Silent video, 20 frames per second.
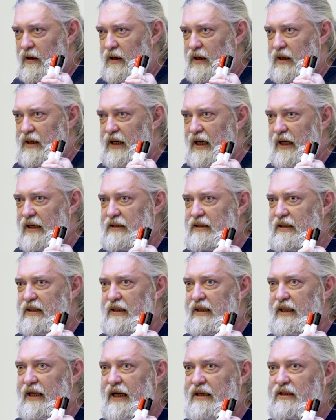Я
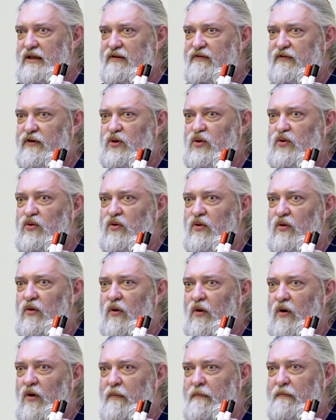складываю
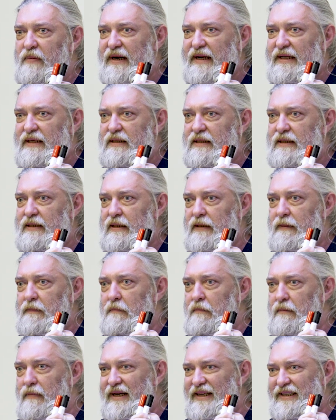образ
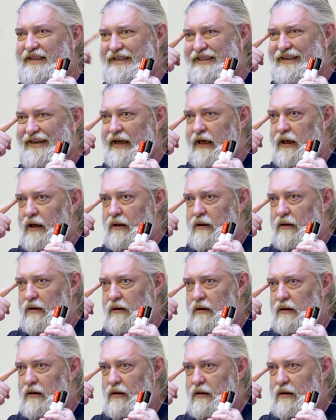мыслей –
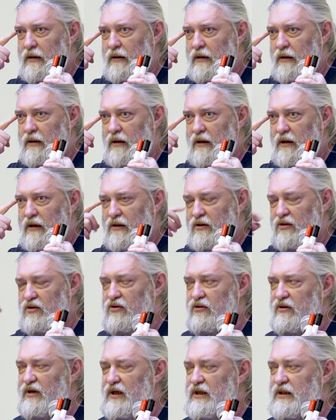
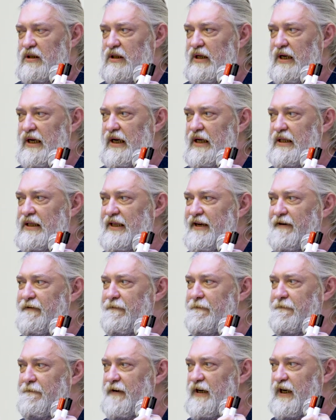то есть это
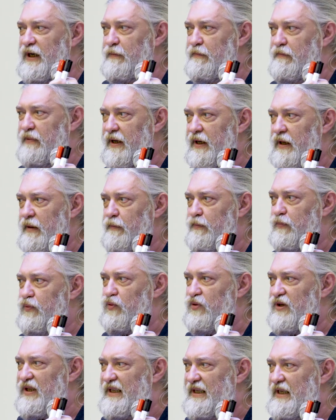выбор
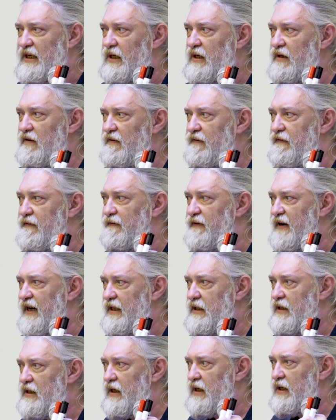пути в
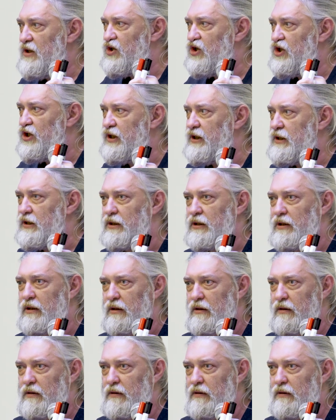этой жизни.